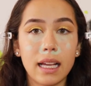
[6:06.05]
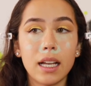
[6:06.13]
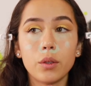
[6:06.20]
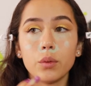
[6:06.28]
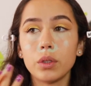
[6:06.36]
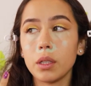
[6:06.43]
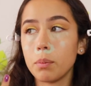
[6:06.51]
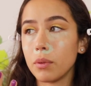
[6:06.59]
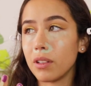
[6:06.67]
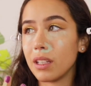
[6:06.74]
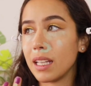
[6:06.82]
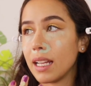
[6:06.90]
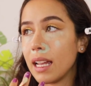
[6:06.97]
algún
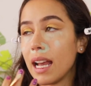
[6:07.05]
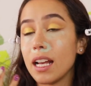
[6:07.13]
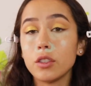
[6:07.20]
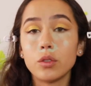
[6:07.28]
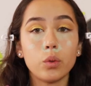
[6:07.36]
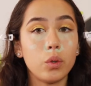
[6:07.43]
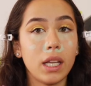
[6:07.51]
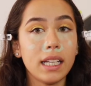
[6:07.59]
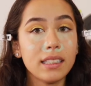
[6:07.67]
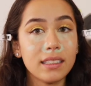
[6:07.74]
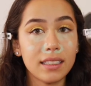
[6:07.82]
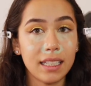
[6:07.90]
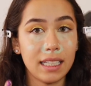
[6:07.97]
tipo de
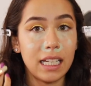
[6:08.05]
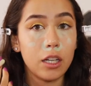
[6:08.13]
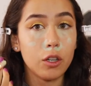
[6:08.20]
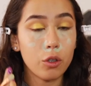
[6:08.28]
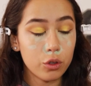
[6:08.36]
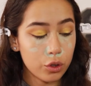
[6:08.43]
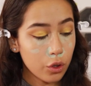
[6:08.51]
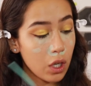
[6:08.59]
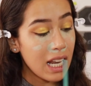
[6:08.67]
azulez en el rostro,